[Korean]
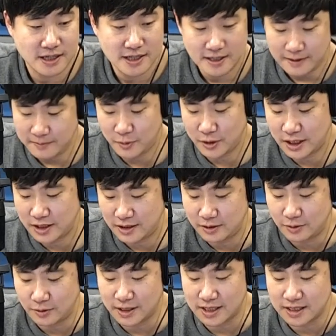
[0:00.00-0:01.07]

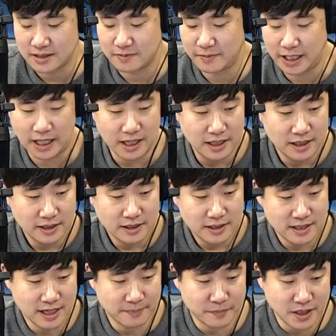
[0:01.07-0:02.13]
보내드리도록 하겠습니다
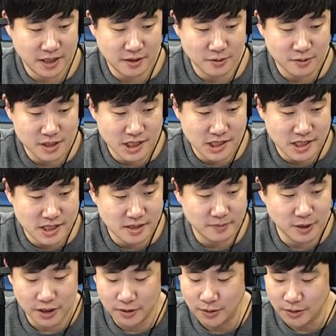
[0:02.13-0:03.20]
샵
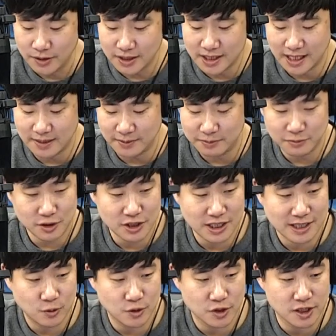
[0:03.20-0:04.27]
1077번이고 짧은 문자
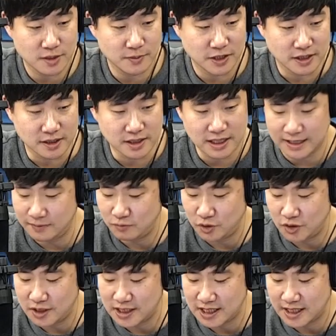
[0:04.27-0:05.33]
50원 긴
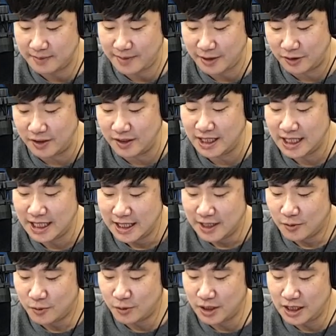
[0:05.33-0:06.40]
문자 100원
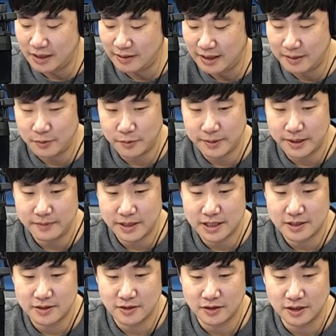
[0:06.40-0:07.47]
고릴라와 모바일
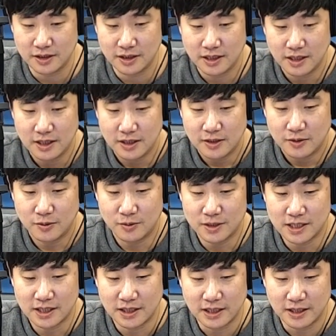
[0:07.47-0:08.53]
메신저는
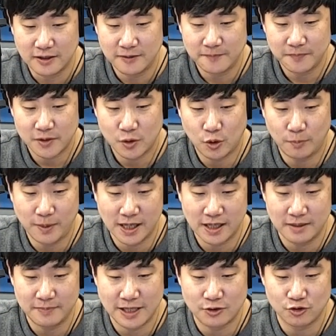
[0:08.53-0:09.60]
공짜인데요. 코빨간
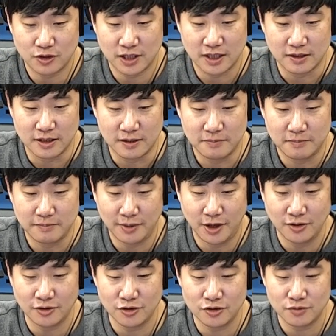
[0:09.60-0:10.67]
배춘기님
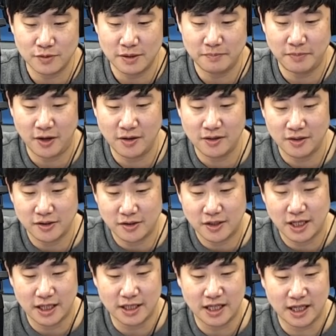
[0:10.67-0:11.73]
펑으로주면 펑을 어떻게
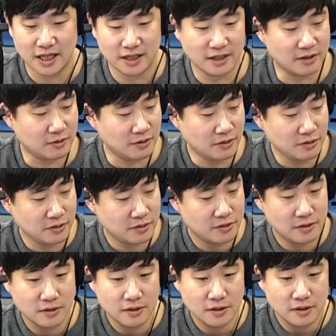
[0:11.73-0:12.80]
하냐라고
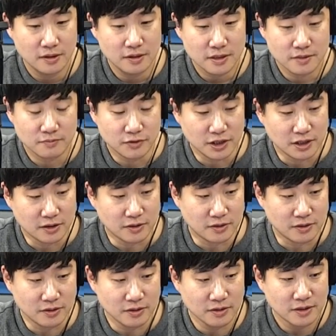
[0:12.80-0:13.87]
하신 분이
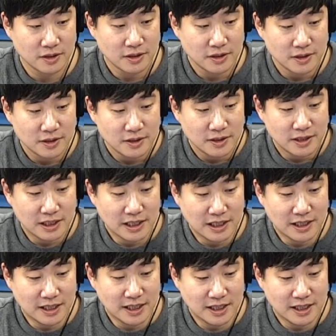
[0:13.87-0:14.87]
있고 아,